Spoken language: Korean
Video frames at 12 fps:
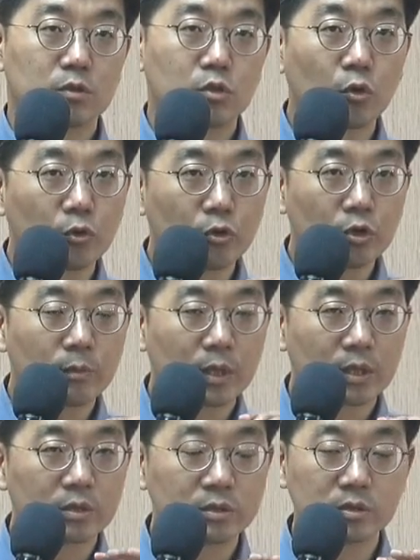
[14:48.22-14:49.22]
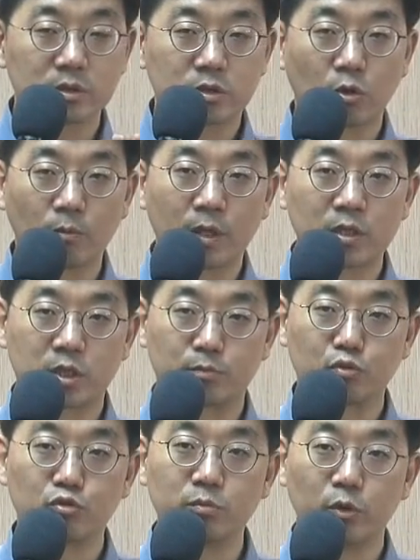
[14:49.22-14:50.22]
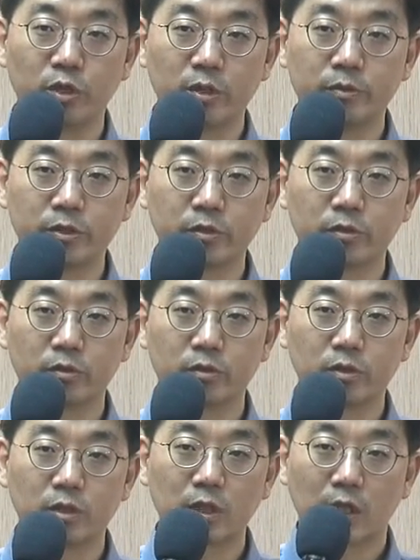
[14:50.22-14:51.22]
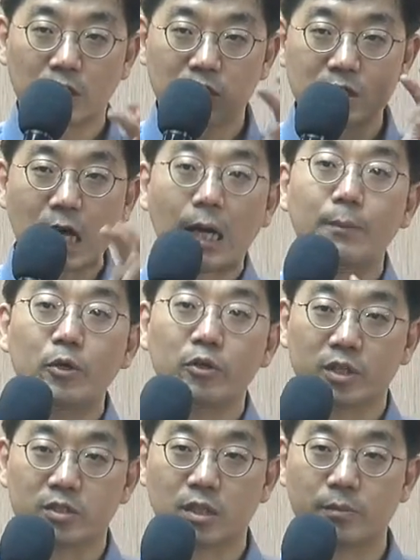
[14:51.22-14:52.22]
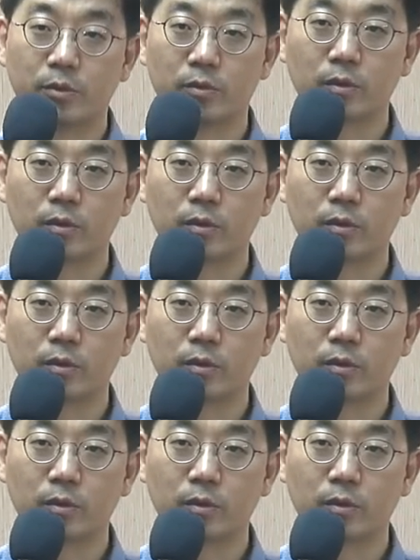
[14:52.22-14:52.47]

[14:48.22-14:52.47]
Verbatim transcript: 성경이 말하는 정말 직분은 뭐냐면요. 사명이에요, 사명.